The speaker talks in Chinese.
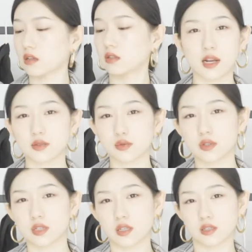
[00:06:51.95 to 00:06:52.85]
拿来做
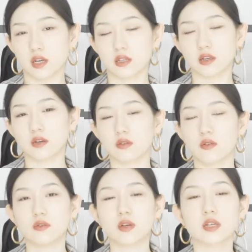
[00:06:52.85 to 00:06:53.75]
叠加也
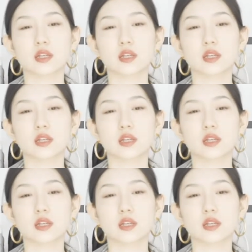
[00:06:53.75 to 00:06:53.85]
很 OK。